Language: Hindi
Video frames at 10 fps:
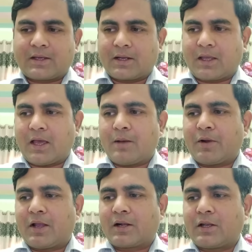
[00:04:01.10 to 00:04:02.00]
करके
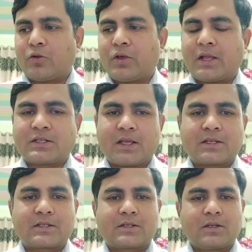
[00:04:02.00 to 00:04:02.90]
आपा डॉक्टर नोहरा शेख
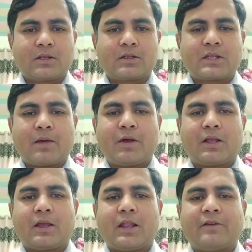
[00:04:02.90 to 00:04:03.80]
साहिबा
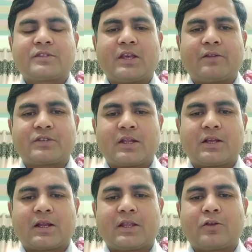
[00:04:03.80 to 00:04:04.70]
के ख़िलाफ़ जहर
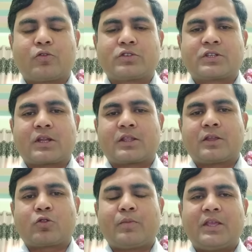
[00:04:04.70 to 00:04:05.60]
अफशानी करने की कोशिश
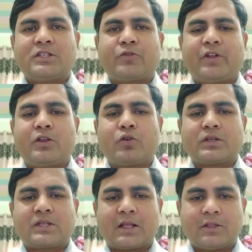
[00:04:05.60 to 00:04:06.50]
करते हैं तो मैं इस वीडियो
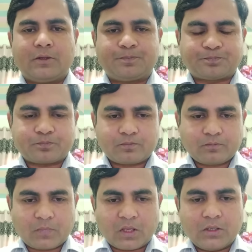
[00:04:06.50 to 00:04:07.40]
के साथ
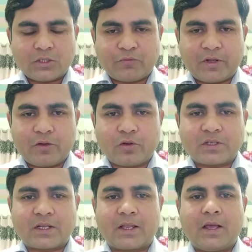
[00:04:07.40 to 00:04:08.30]
इस वीडियो
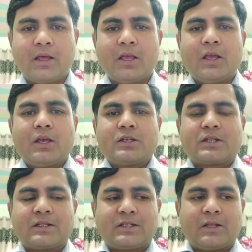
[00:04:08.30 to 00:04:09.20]
के ज़रिए
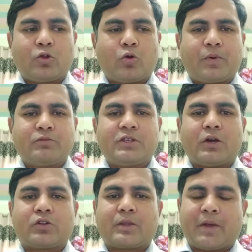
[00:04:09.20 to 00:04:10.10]
संजय निरूपम जी
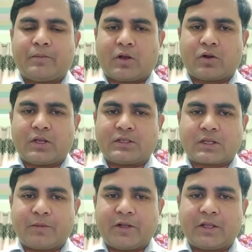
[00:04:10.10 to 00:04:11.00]
और तमाम कांग्रेस
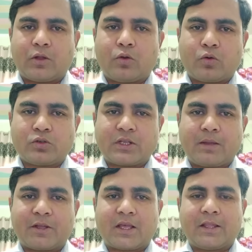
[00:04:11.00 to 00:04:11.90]
कमेटी के लोगों से
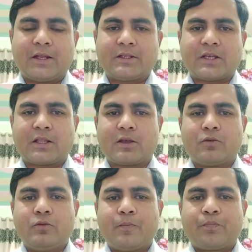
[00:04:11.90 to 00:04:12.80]
ये बता देना चाहता हूँ